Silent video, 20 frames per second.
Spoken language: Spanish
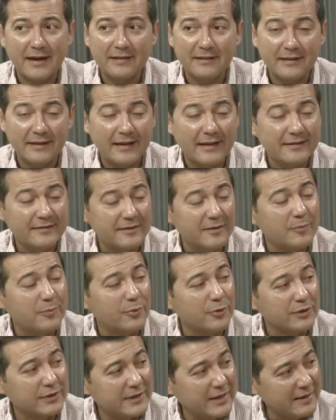cantidades
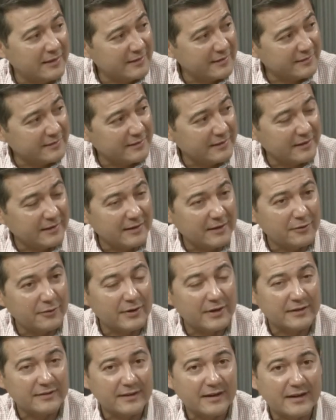importantes de
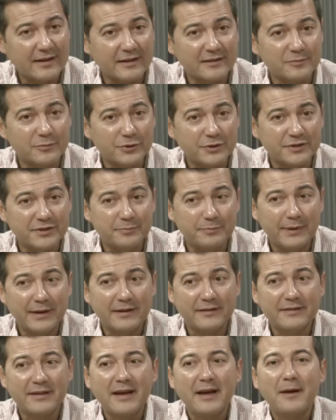dinero en las arcas
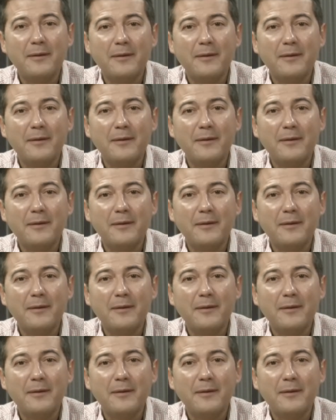municipales.